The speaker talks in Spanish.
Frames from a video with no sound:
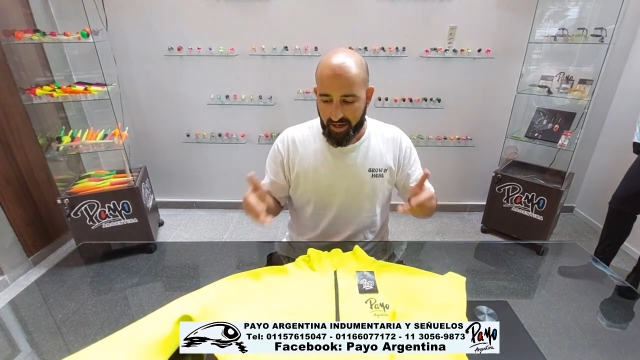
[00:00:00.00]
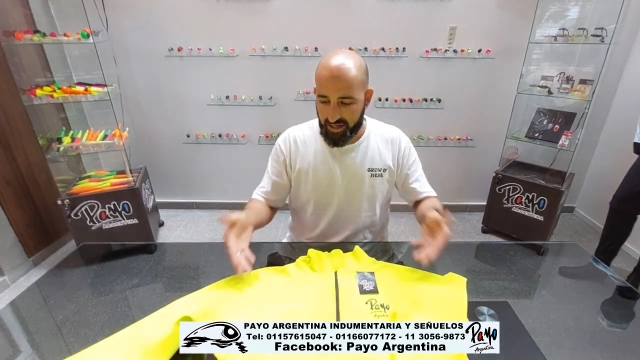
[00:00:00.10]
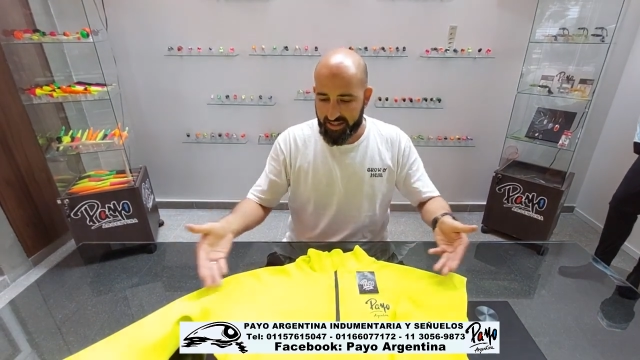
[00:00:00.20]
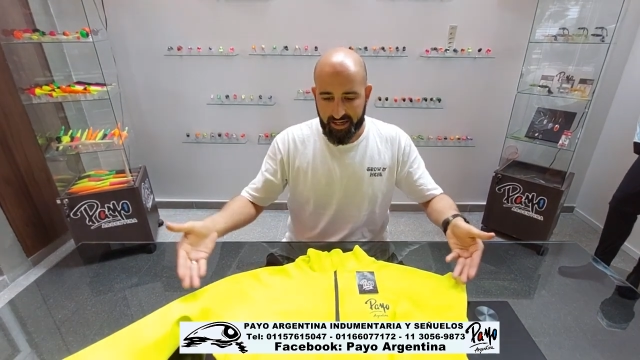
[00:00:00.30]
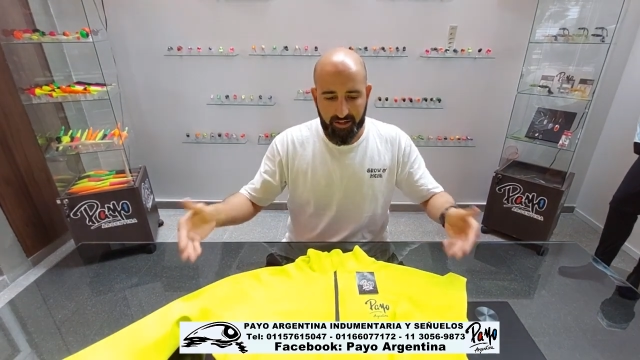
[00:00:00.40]
En
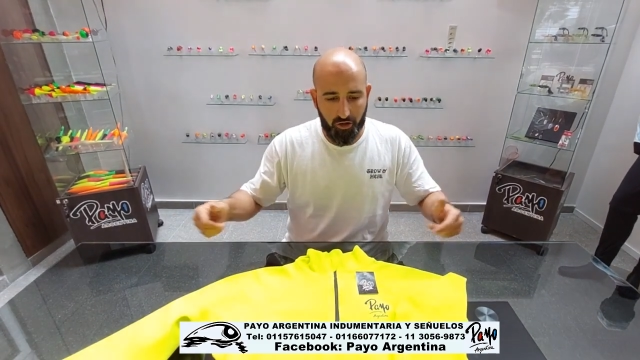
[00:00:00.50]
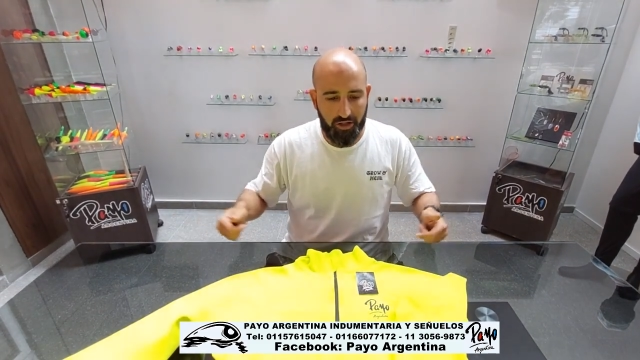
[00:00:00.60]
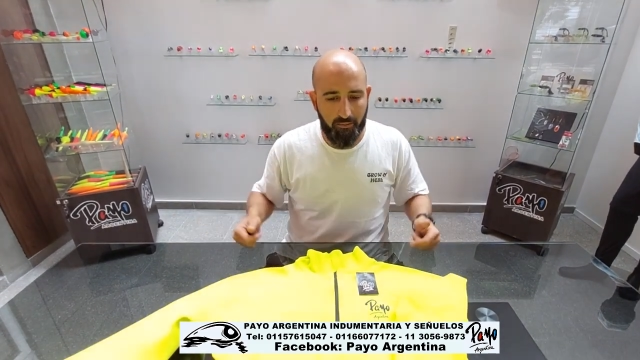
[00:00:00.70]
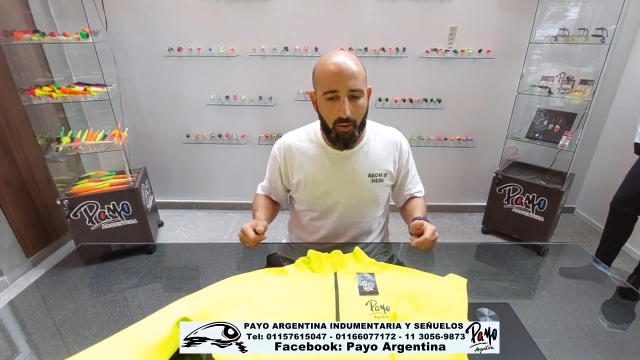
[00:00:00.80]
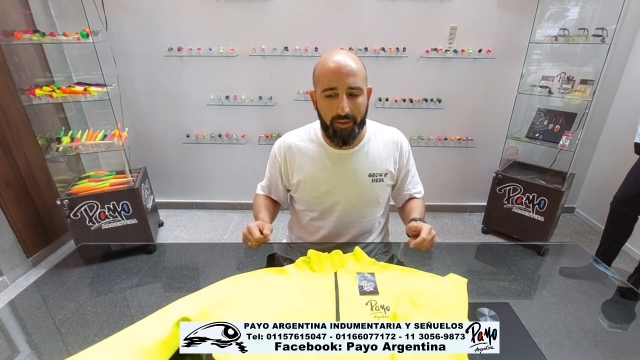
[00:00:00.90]
este caso
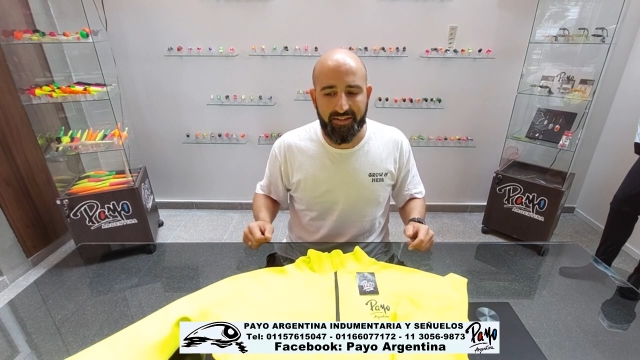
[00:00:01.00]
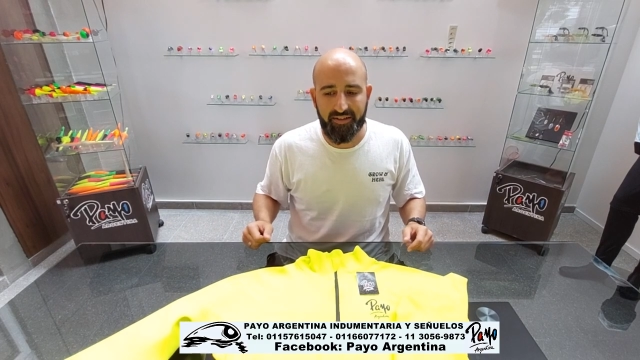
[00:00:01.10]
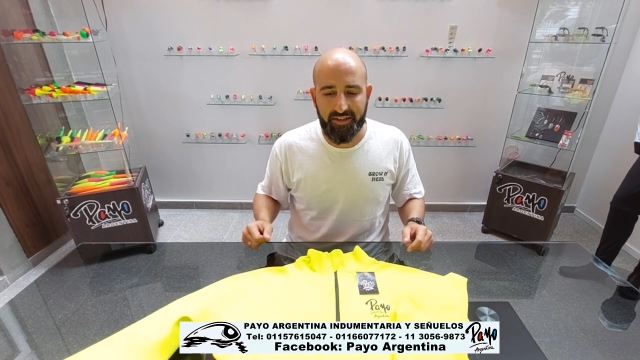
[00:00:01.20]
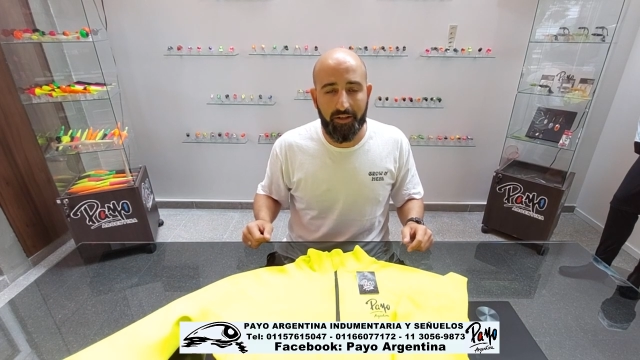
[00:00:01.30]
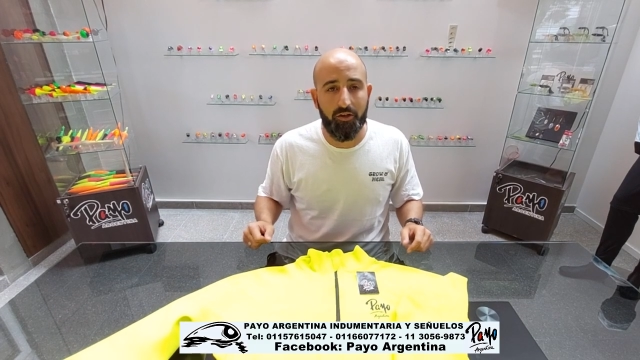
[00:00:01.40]
estamos
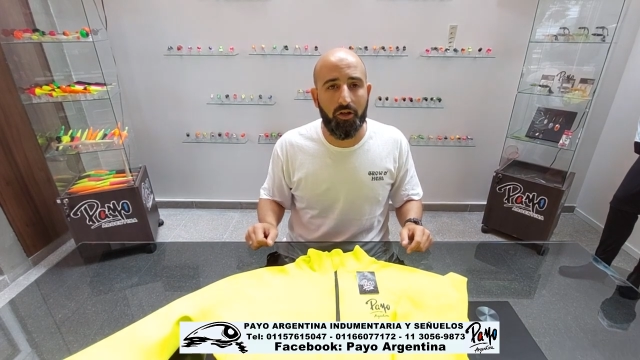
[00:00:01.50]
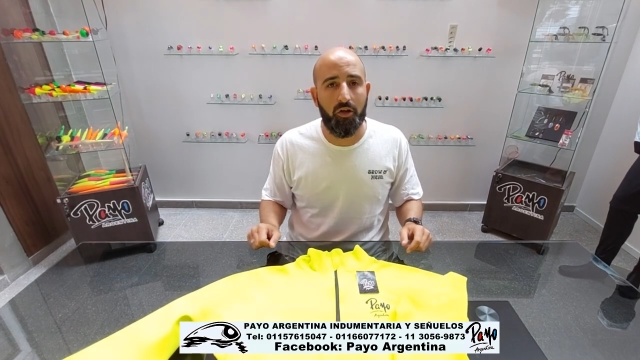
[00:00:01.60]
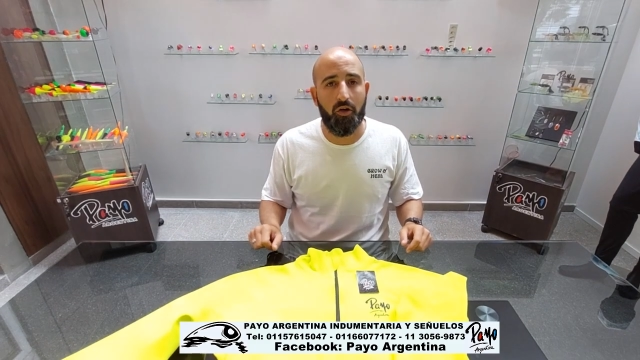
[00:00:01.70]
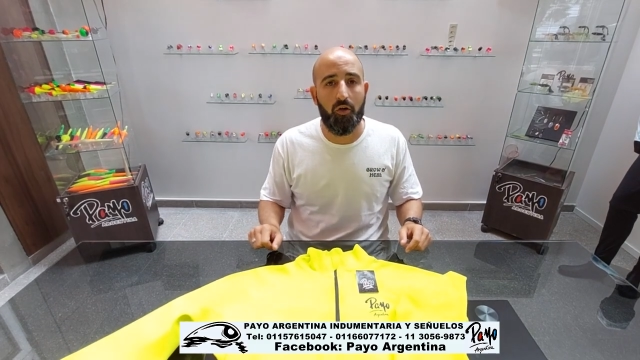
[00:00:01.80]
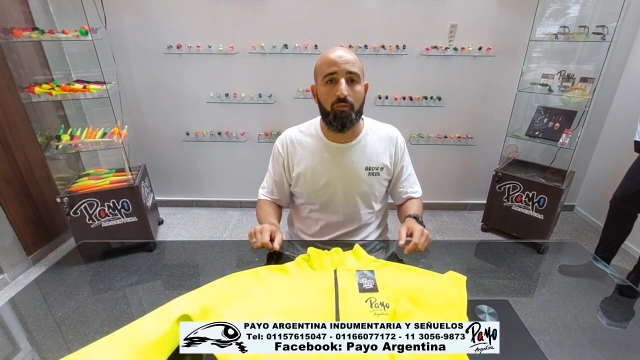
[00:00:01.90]

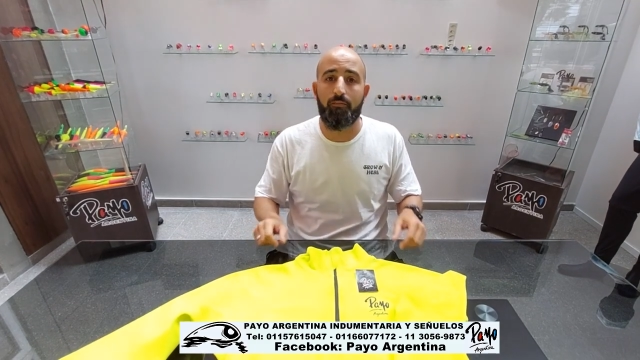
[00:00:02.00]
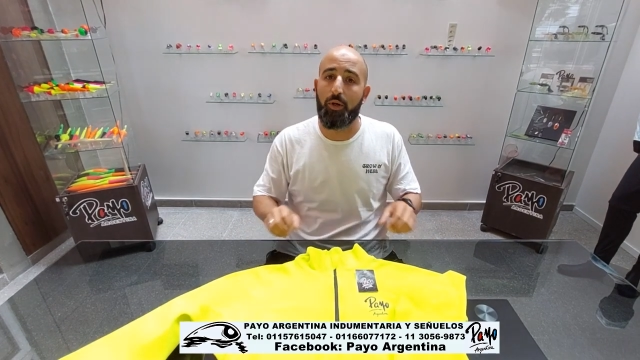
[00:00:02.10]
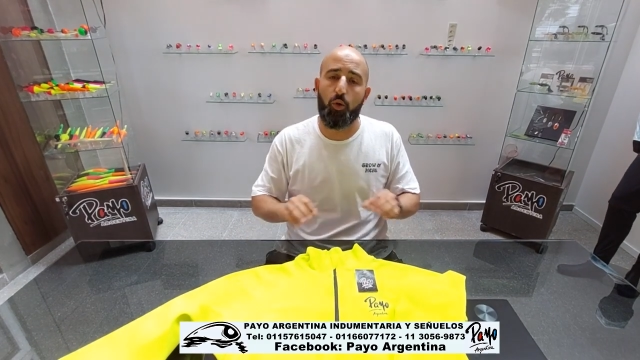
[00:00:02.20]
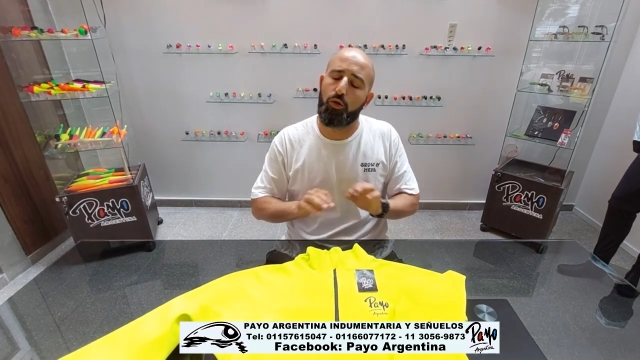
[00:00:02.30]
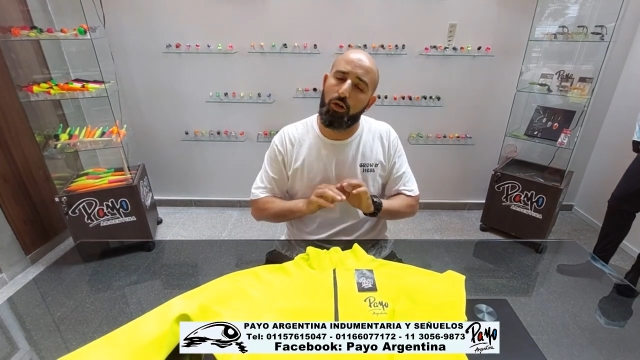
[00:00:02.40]
presentando un
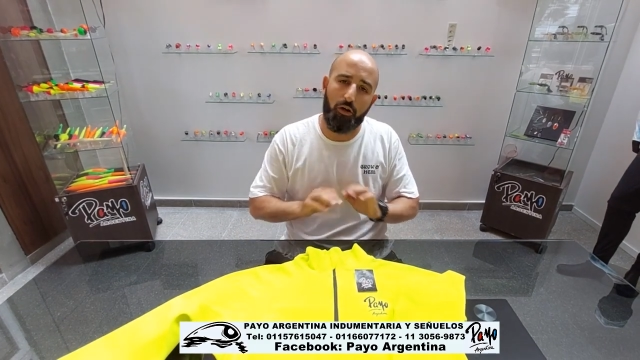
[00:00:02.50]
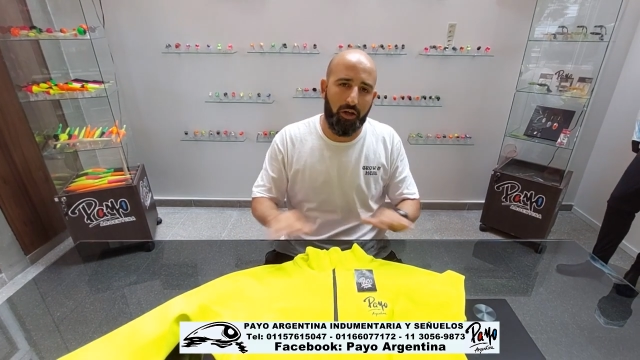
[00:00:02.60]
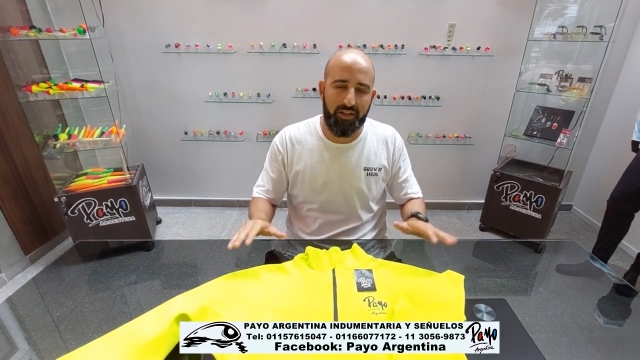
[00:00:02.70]
producto